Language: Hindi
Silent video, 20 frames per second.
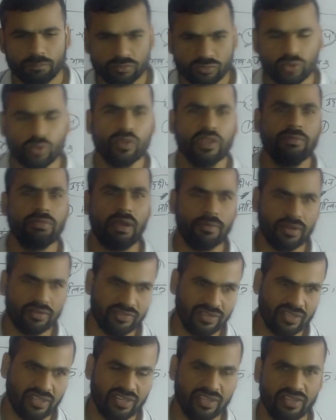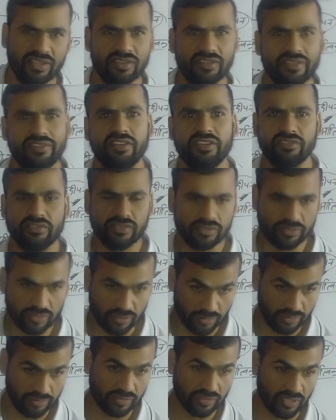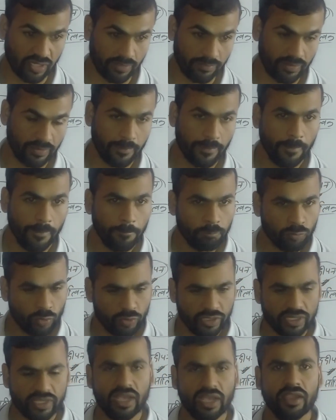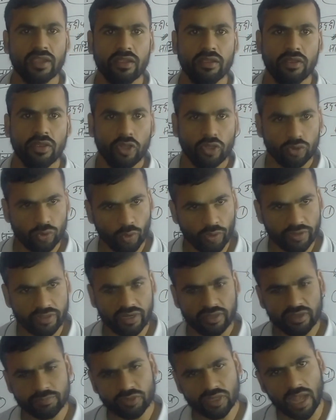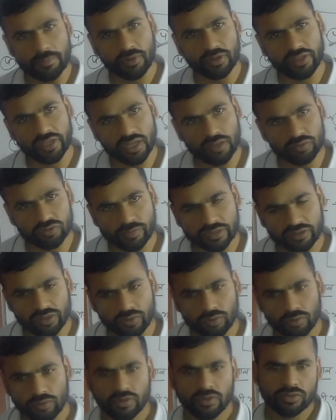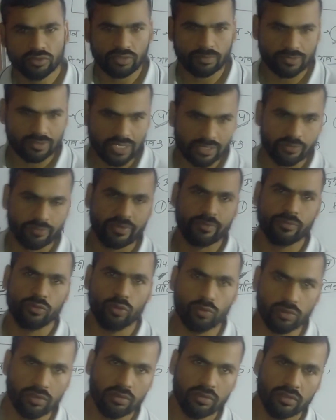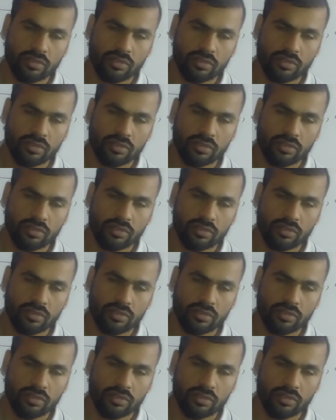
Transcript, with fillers: दुख की भावना से देखा देख कंडीशन खराब है तो ये क्या है थोड़ी देर जब तक आपने देखा उस व्यक्ति को तो जब तक आपके मन में दुख